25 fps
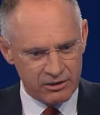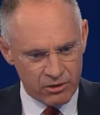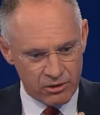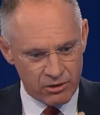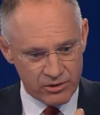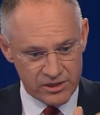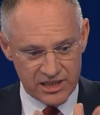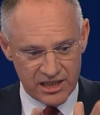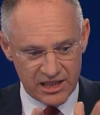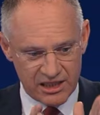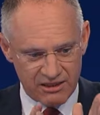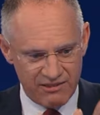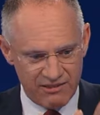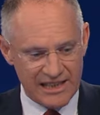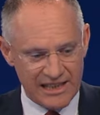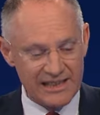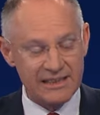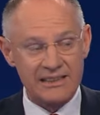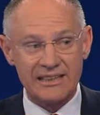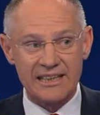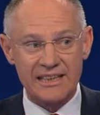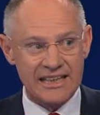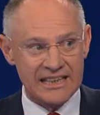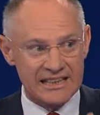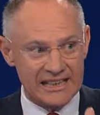
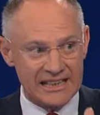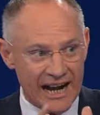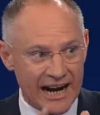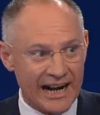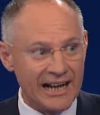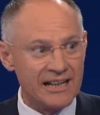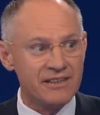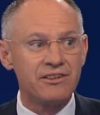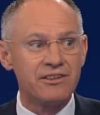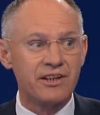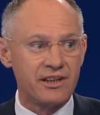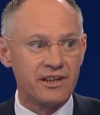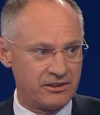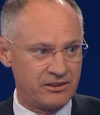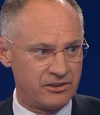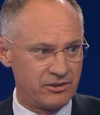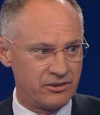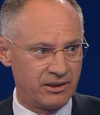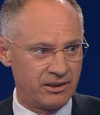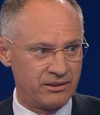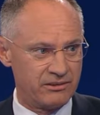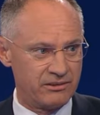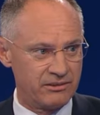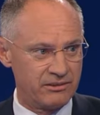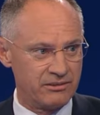konsequent in allen
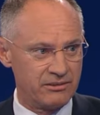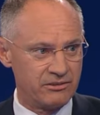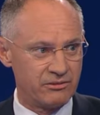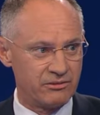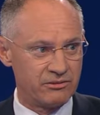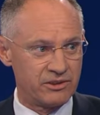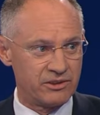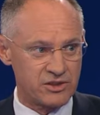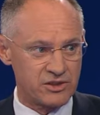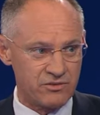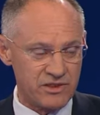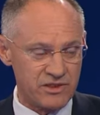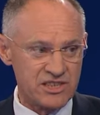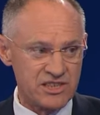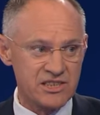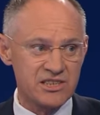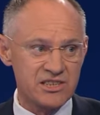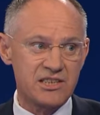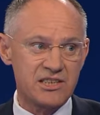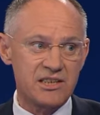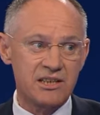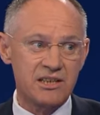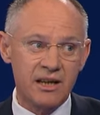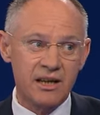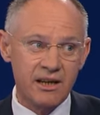Richtungen und das wissen
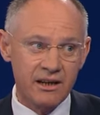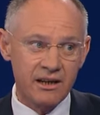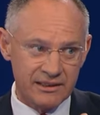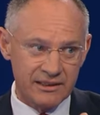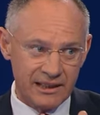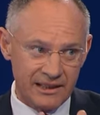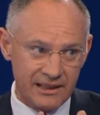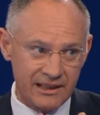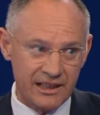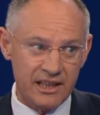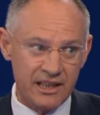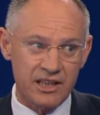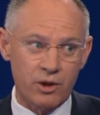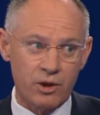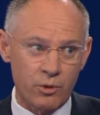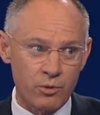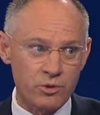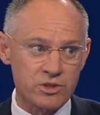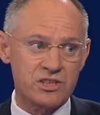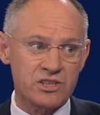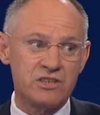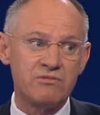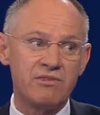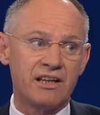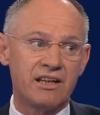Sie, da lege ich
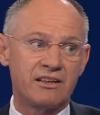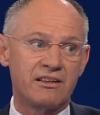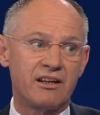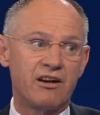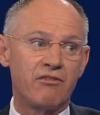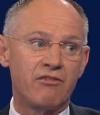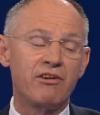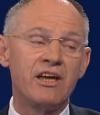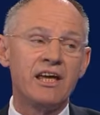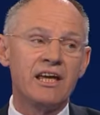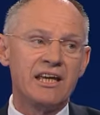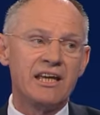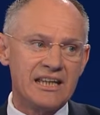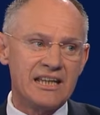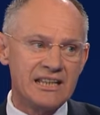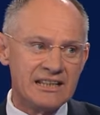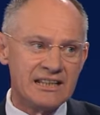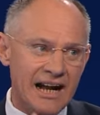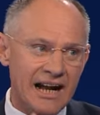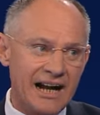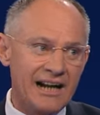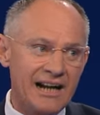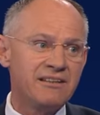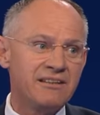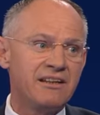großen Wert darauf, in
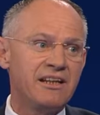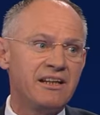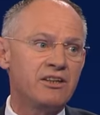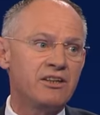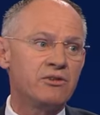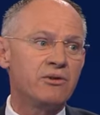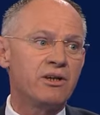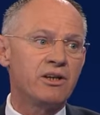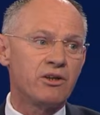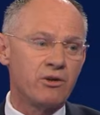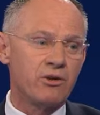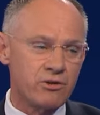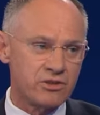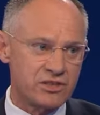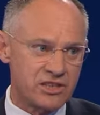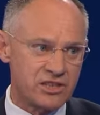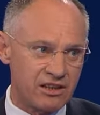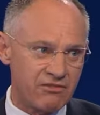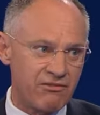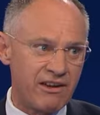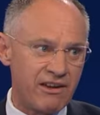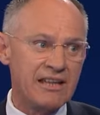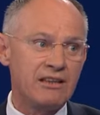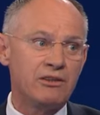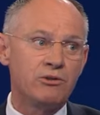allen Richtungen
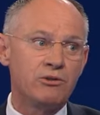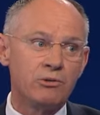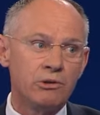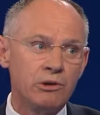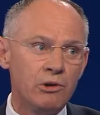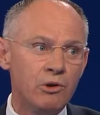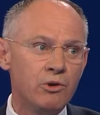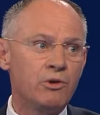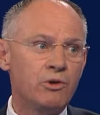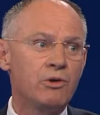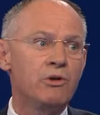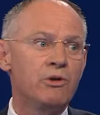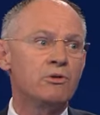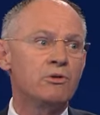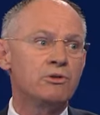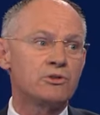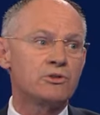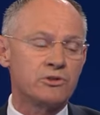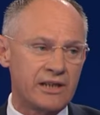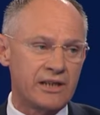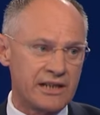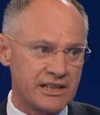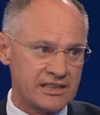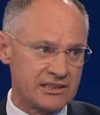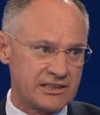konsequent und lückenlos
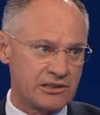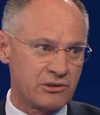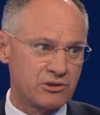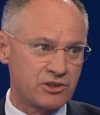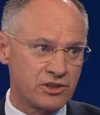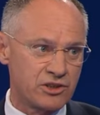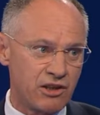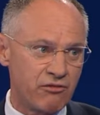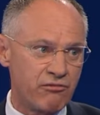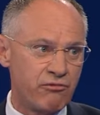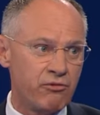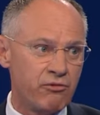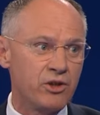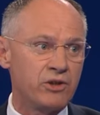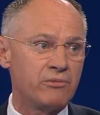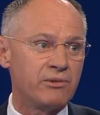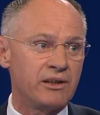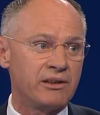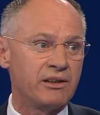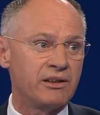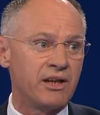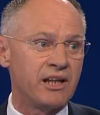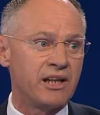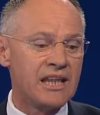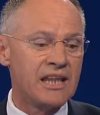und restlos geführt
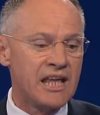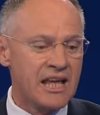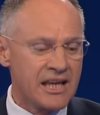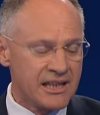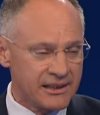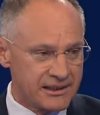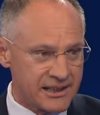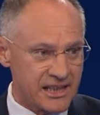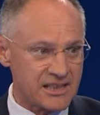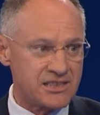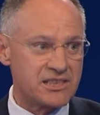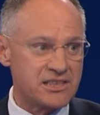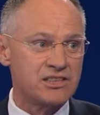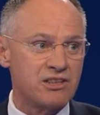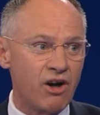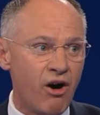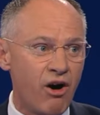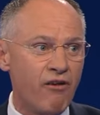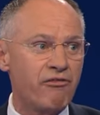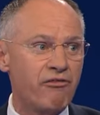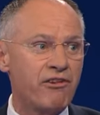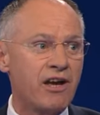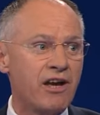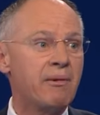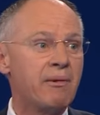werden können. Das ist
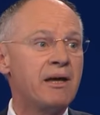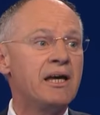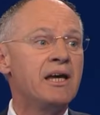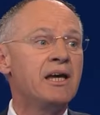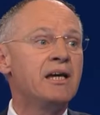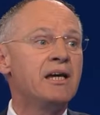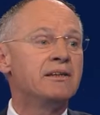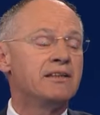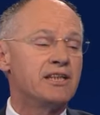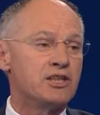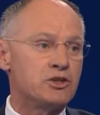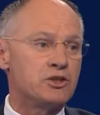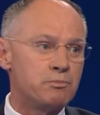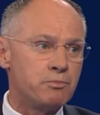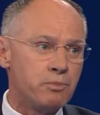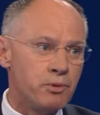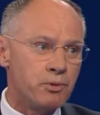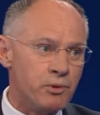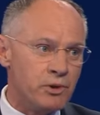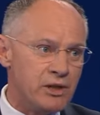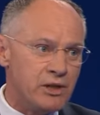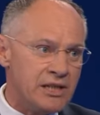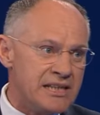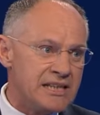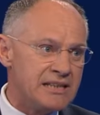Aufgabe des
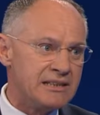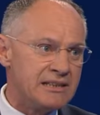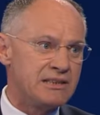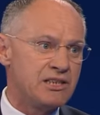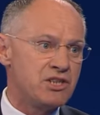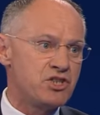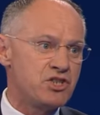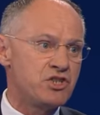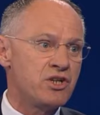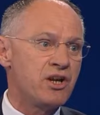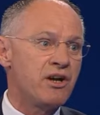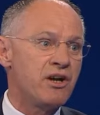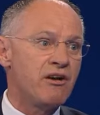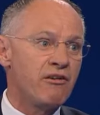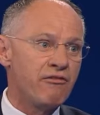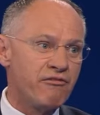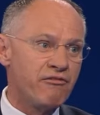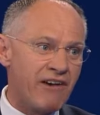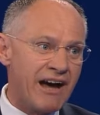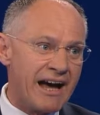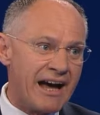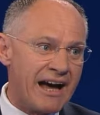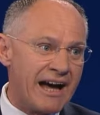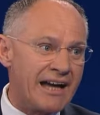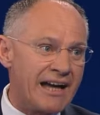politisch
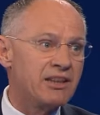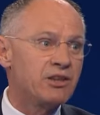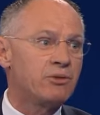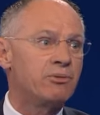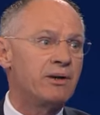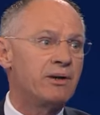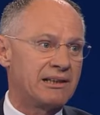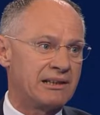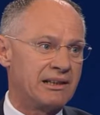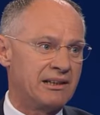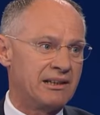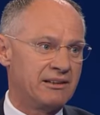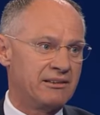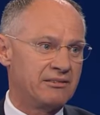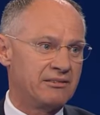Verantwortlichen.